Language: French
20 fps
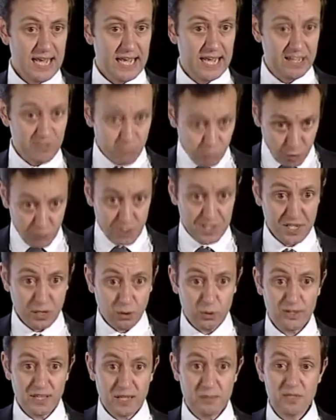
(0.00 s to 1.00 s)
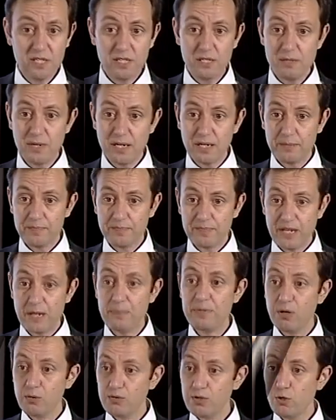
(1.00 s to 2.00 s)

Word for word: et ils vont choisir le thème des débats, eh bien on voit de